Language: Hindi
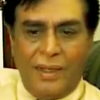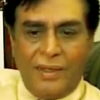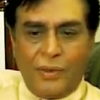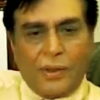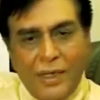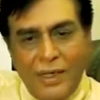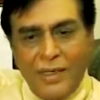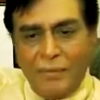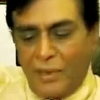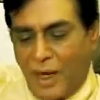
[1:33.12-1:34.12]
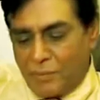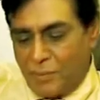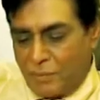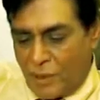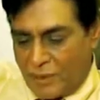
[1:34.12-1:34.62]
तो लगी बोले आप तो
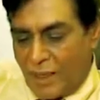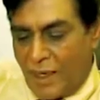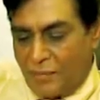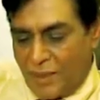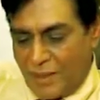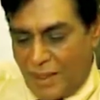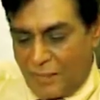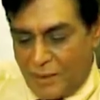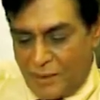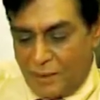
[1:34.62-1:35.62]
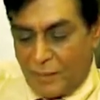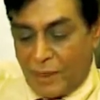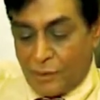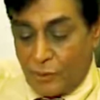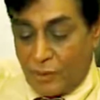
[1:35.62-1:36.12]
बहुत अच्छा काम करते हैं आप ऐसी
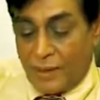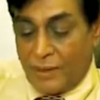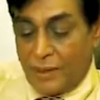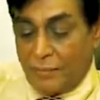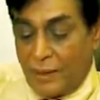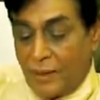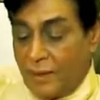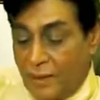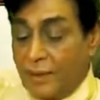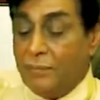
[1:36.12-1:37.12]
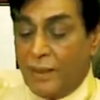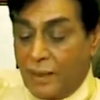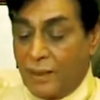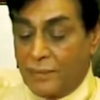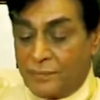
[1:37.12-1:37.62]
बात क्यों कहते हैं मैंने कहा नहीं मैं
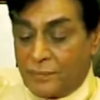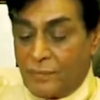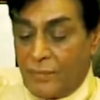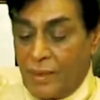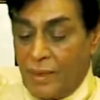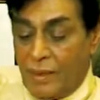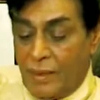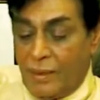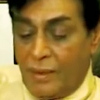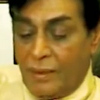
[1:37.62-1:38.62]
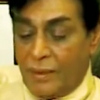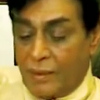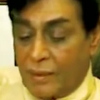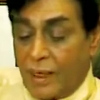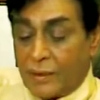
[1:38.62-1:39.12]

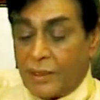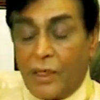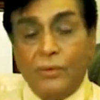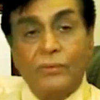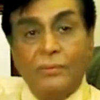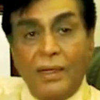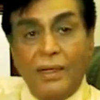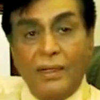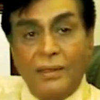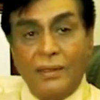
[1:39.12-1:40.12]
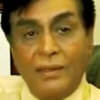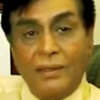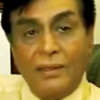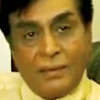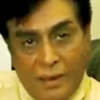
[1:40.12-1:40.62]
कितना अच्छा हूँ मैं
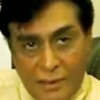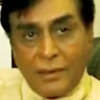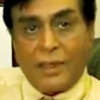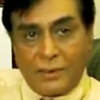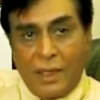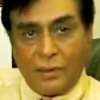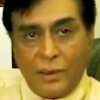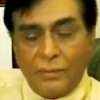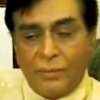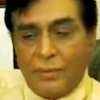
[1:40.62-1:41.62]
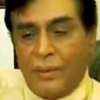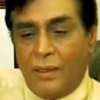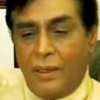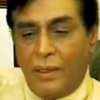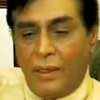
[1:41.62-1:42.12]
अच्छी तरह जानता हूँ
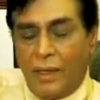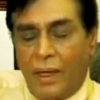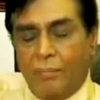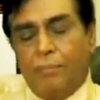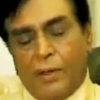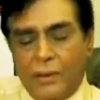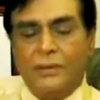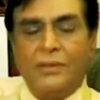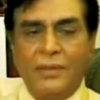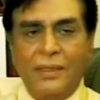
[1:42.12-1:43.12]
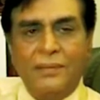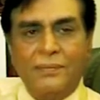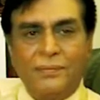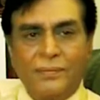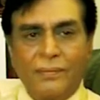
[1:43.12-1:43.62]
आप बहुत अच्छी हैं
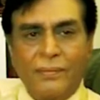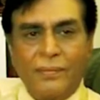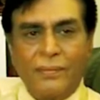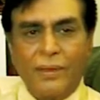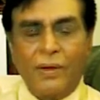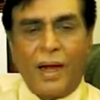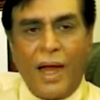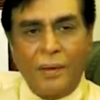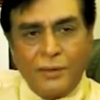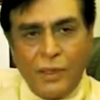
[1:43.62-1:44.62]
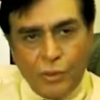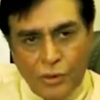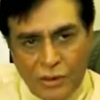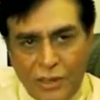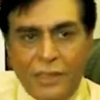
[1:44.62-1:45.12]
और आपसे कुछ
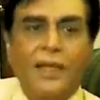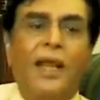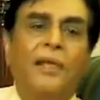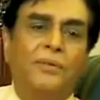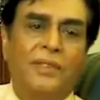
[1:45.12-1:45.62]
सीखना है मुझे